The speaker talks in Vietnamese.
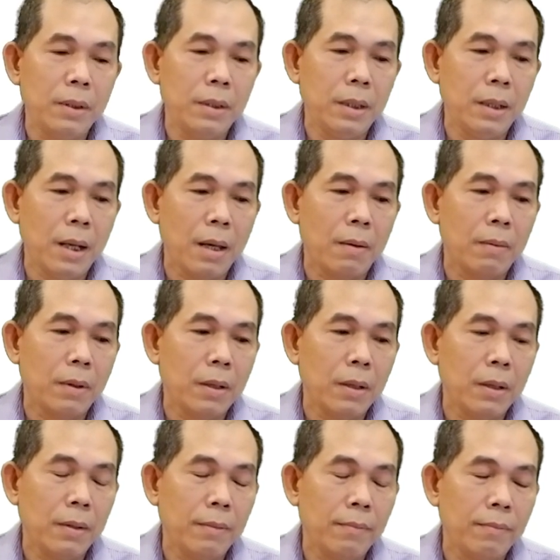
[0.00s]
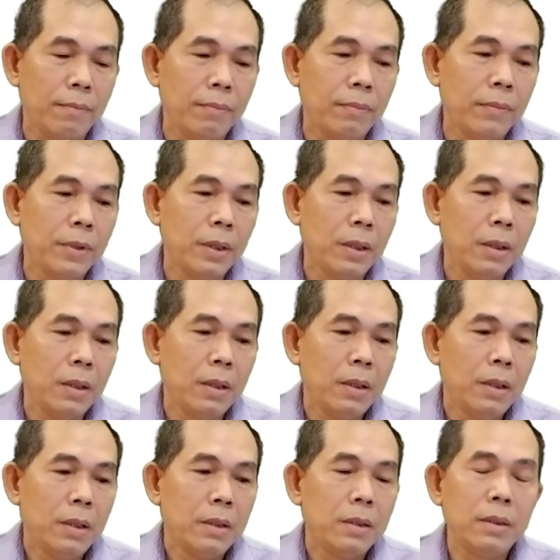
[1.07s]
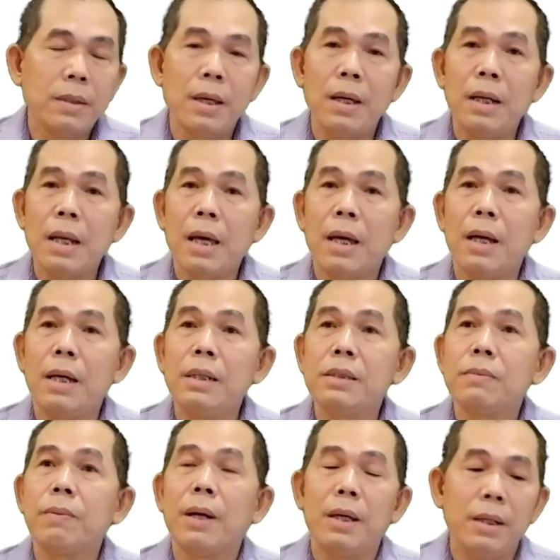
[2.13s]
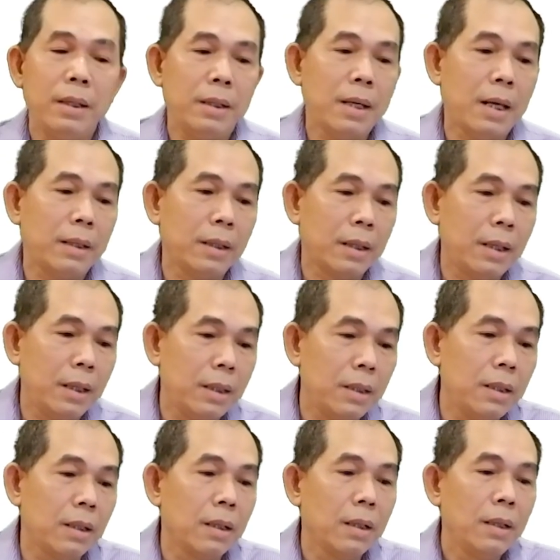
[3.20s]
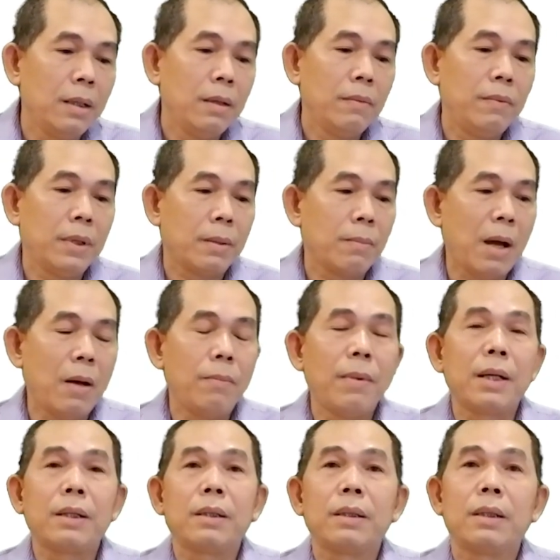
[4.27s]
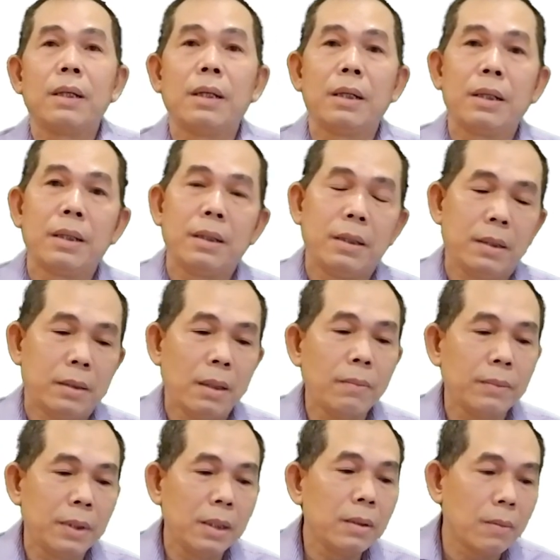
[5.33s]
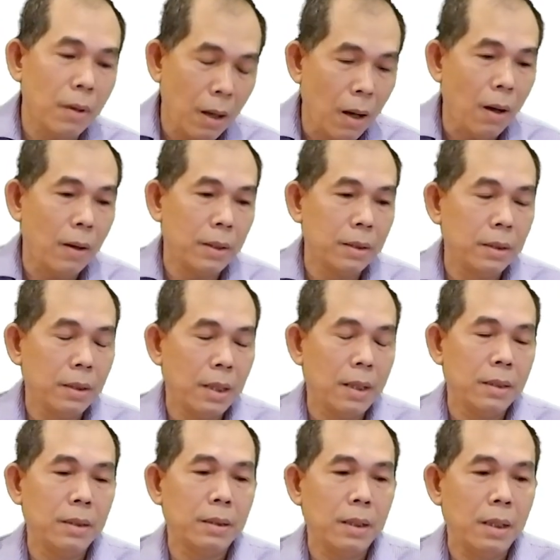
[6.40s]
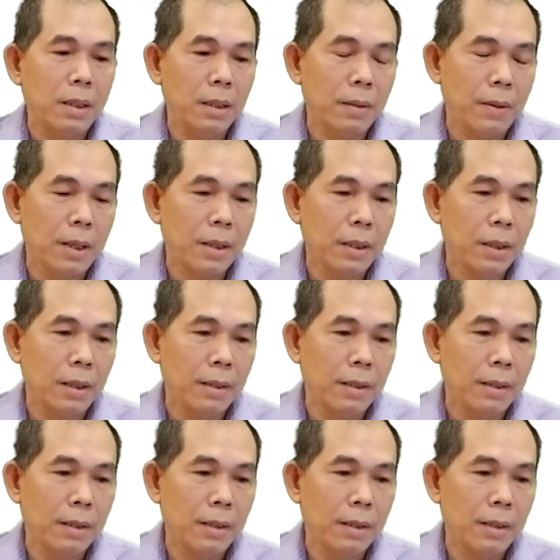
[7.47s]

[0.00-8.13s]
như thế nào đó như thế là X và Y đã thực hiện được việc bảo mật uh, thông tin của họ như là như thế đó các bạn nhé